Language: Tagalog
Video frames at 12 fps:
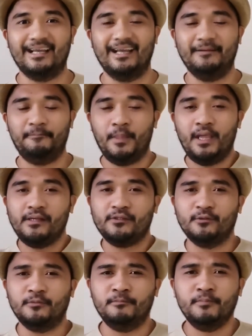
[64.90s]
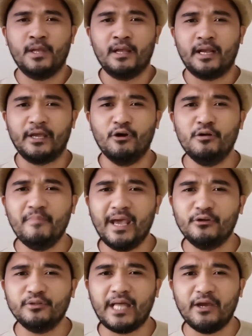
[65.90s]
Yan. So, ngayon,
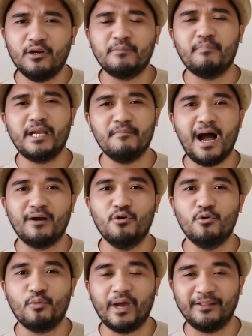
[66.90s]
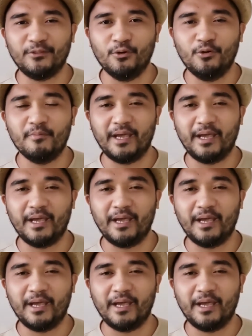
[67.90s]
meron tayo ulit panibagong kwento.